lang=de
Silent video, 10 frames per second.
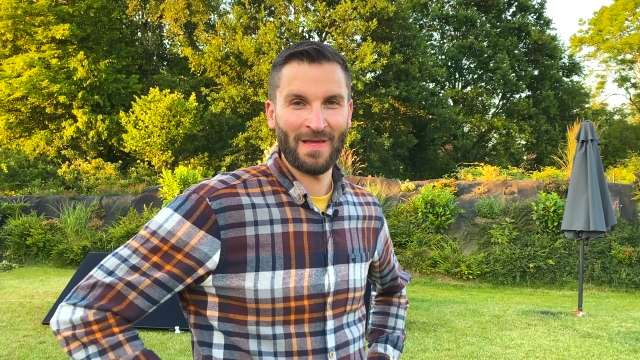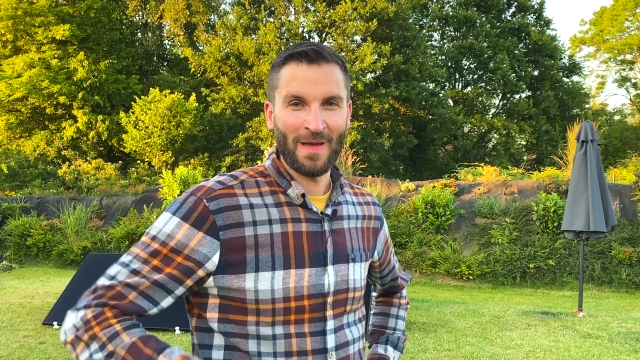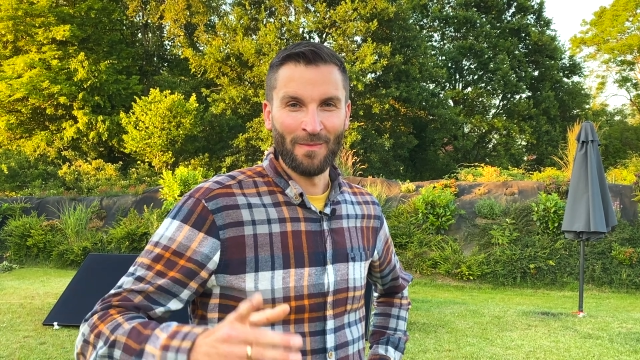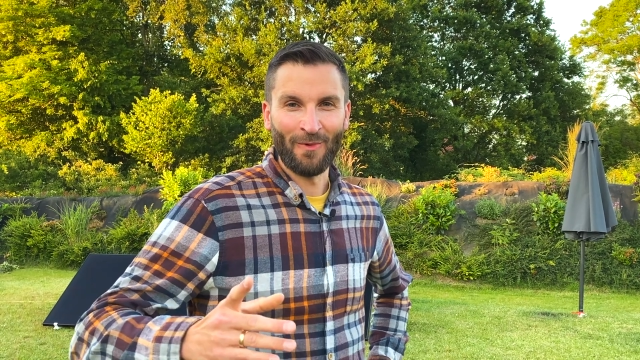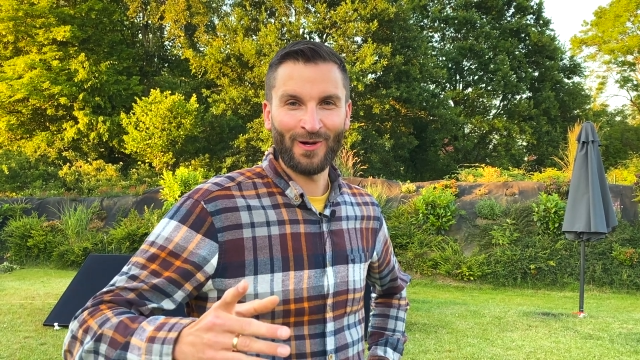
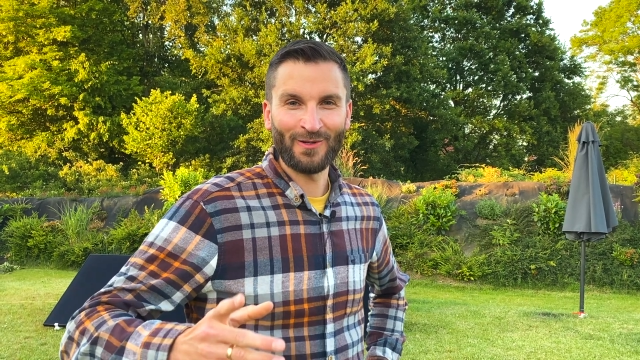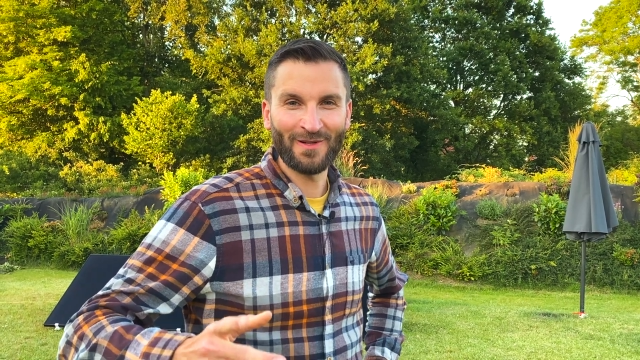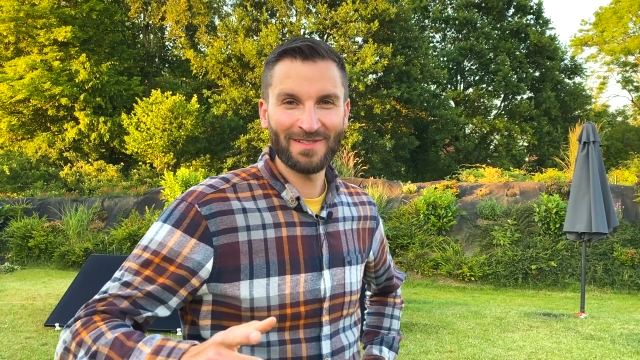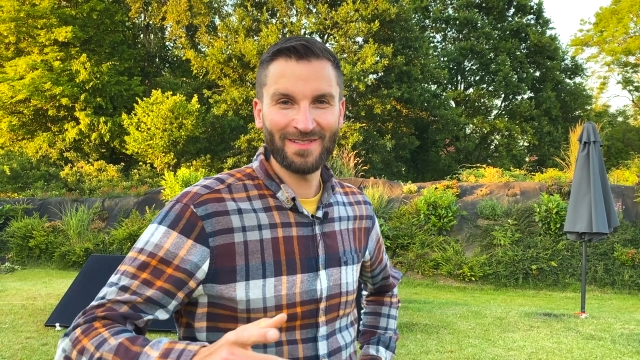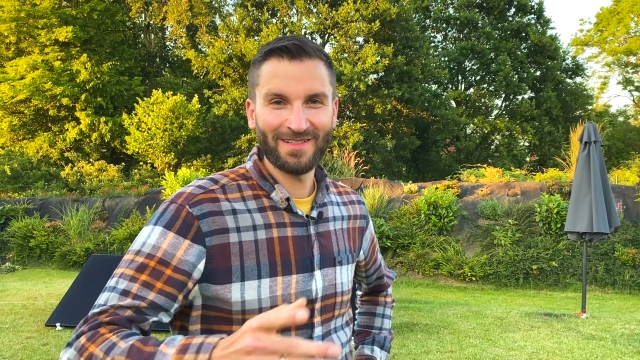Moin
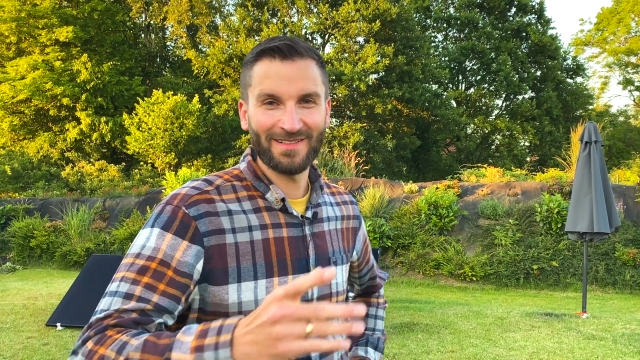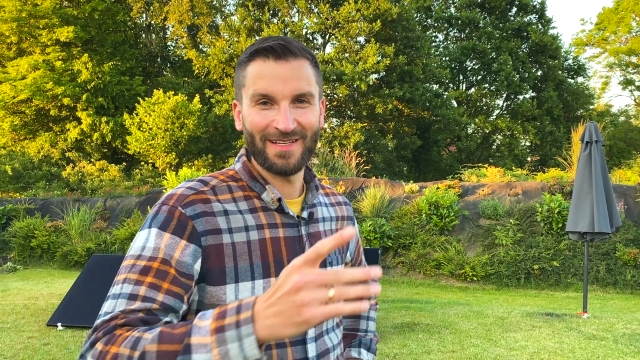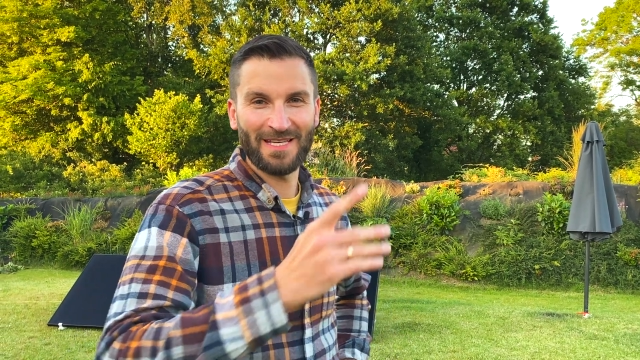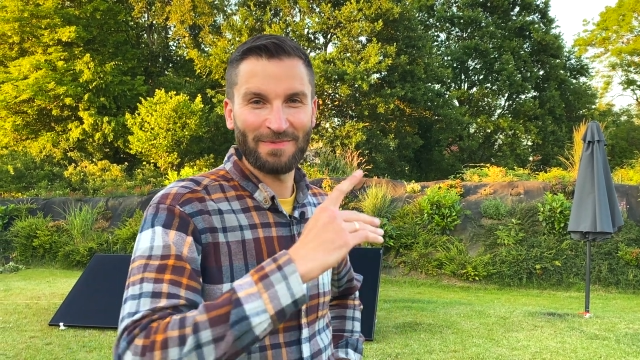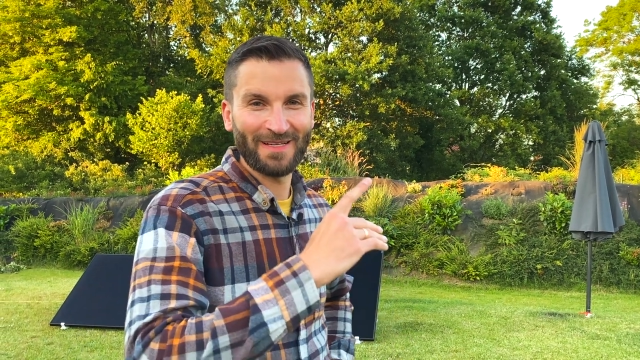Leute,
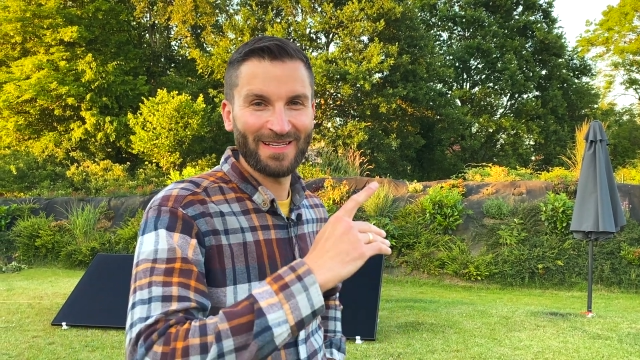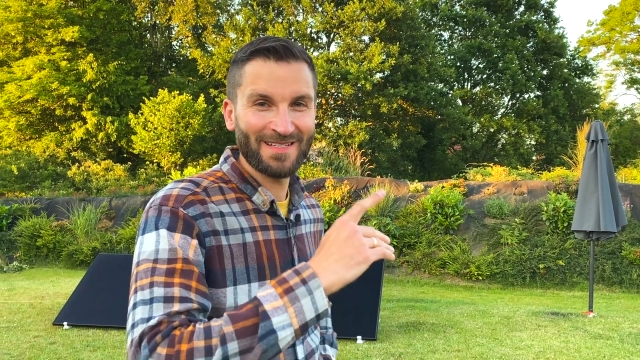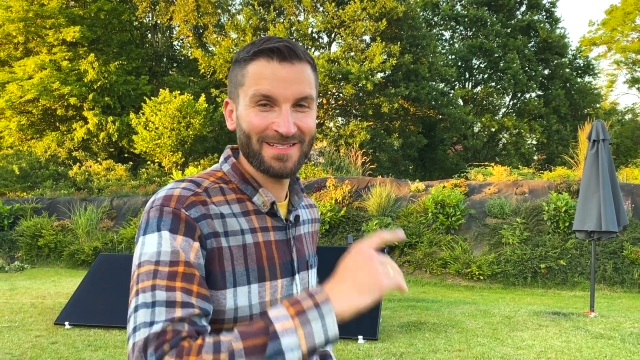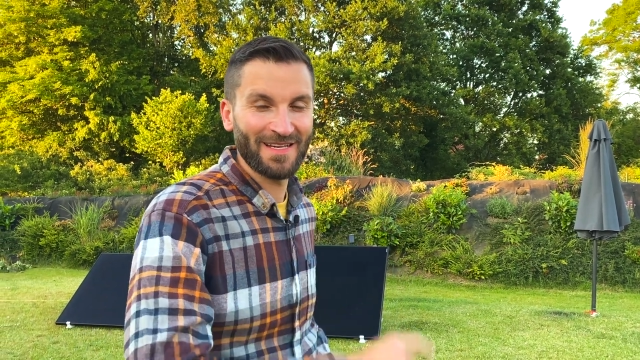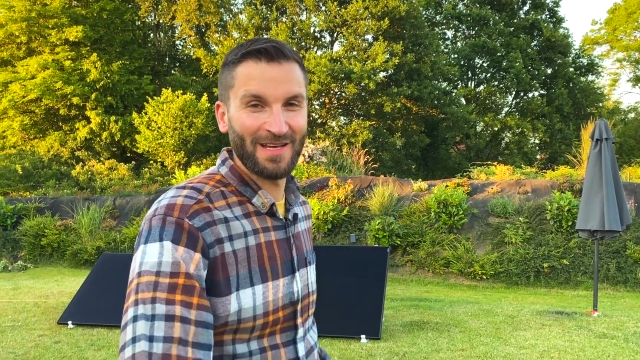ich bin
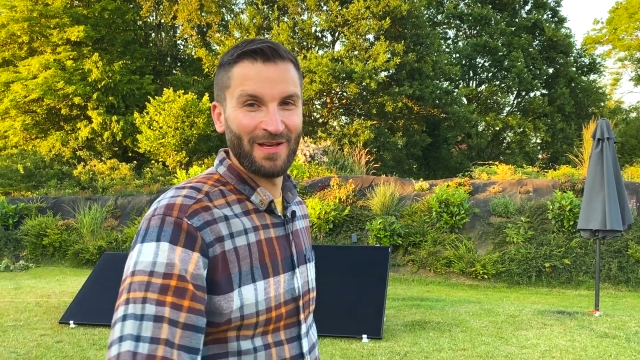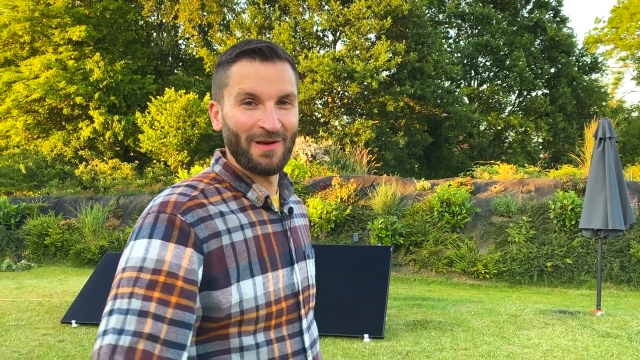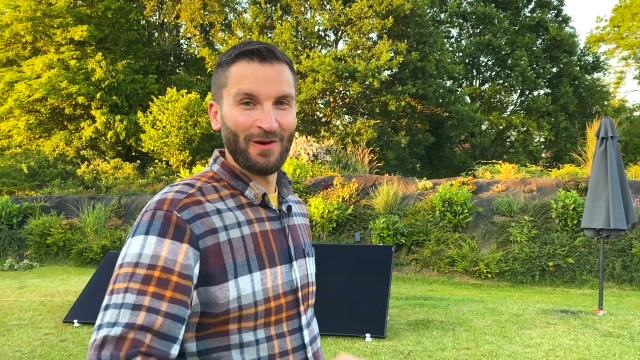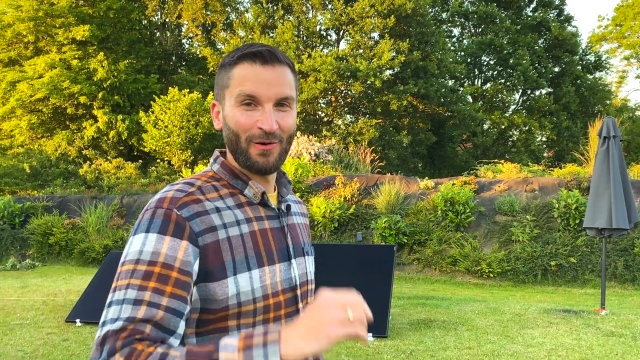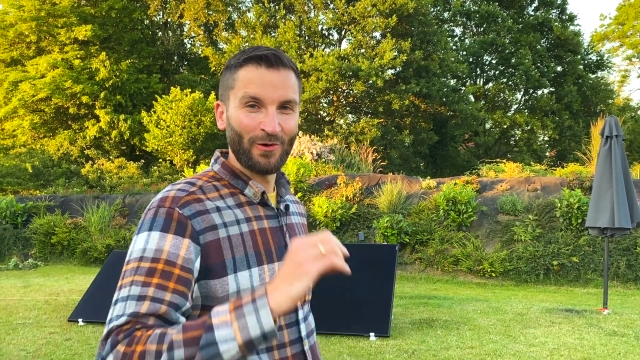Chris
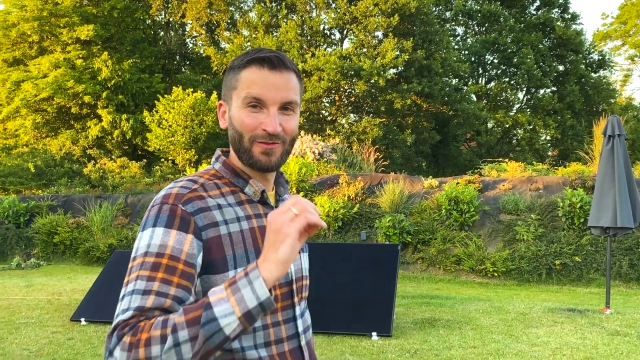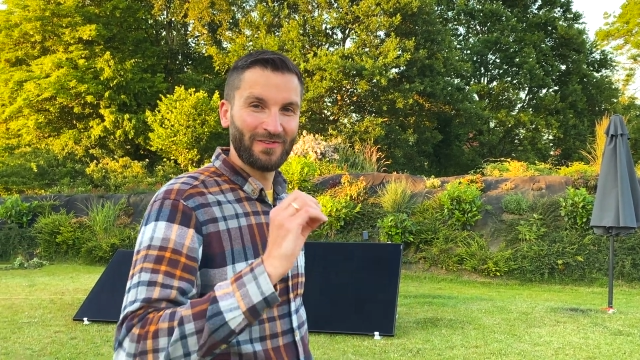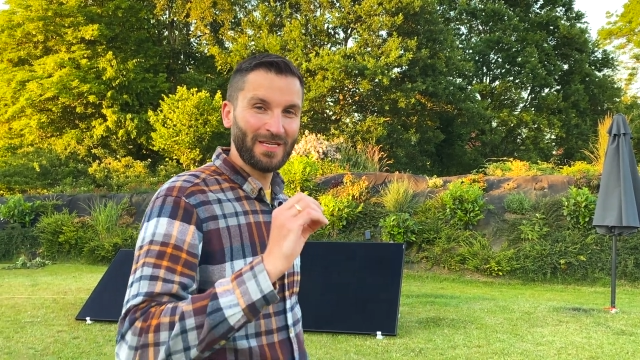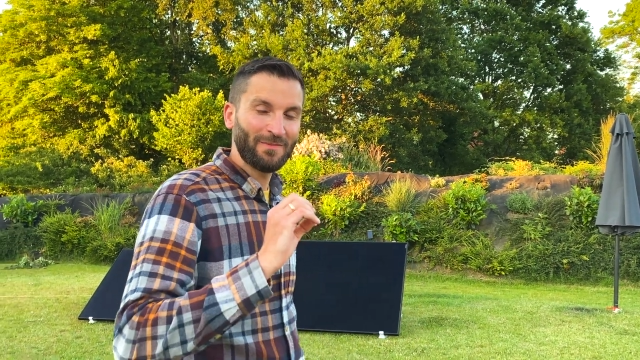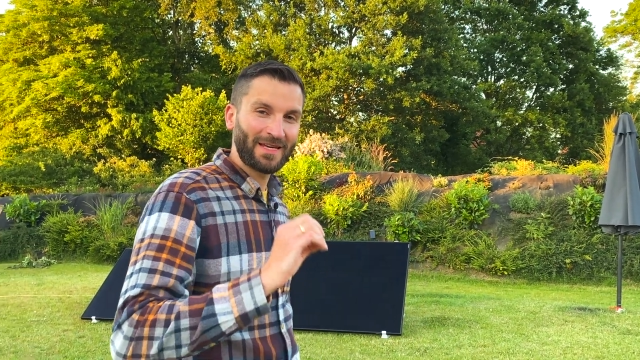und
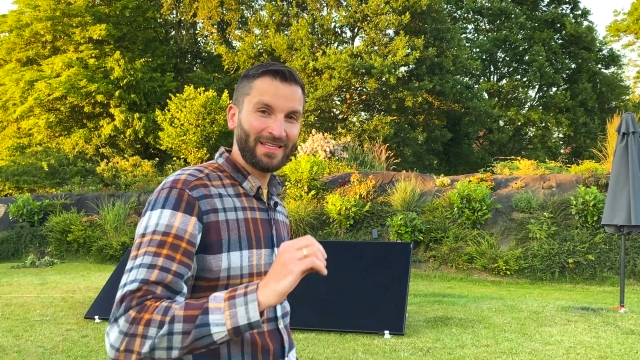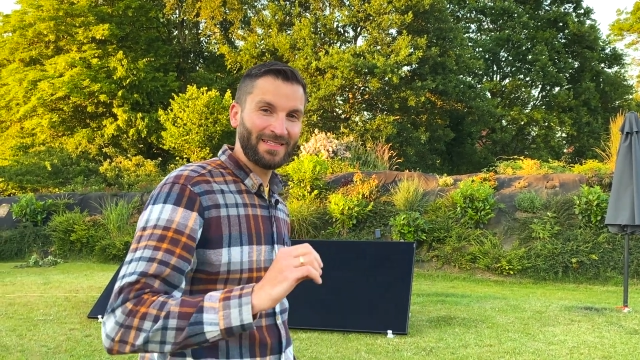wir beginnen